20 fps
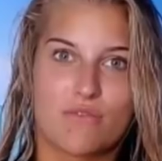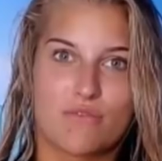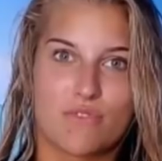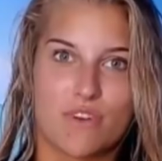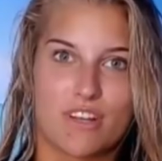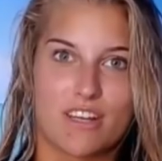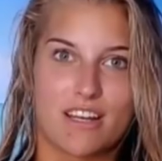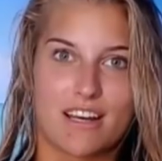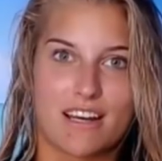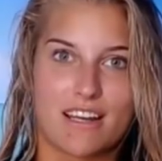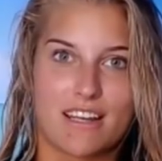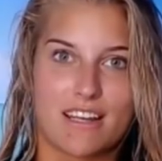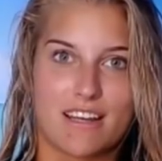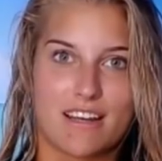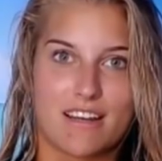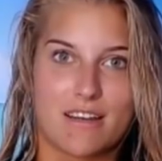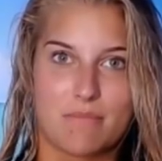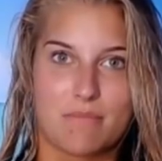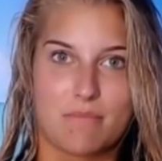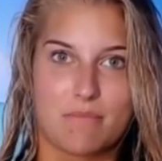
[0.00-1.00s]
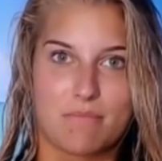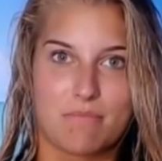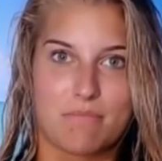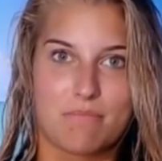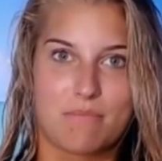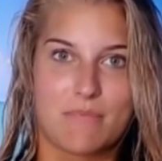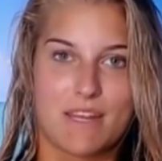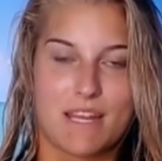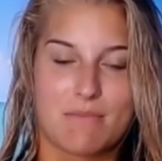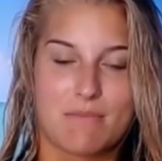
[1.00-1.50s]
Von daher
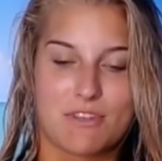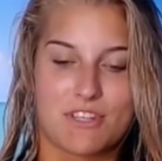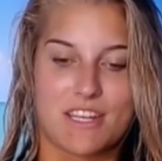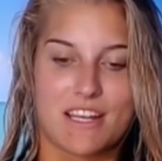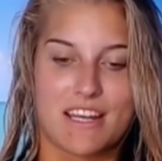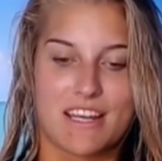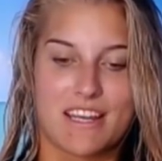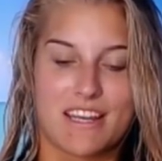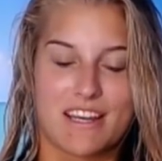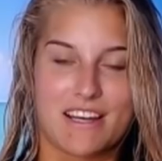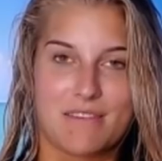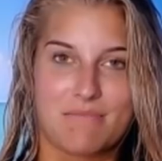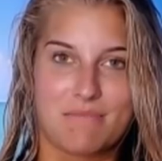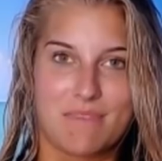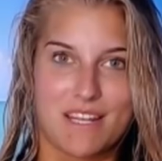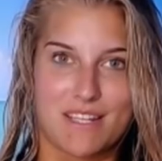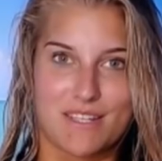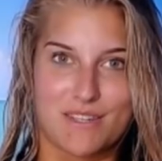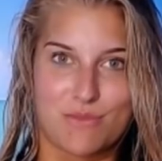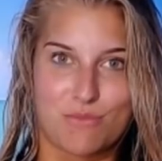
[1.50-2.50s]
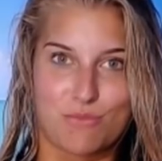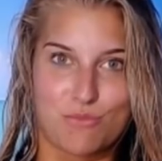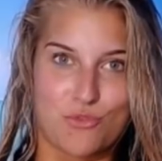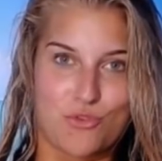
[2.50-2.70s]
lebe ich da eher am Jetzt und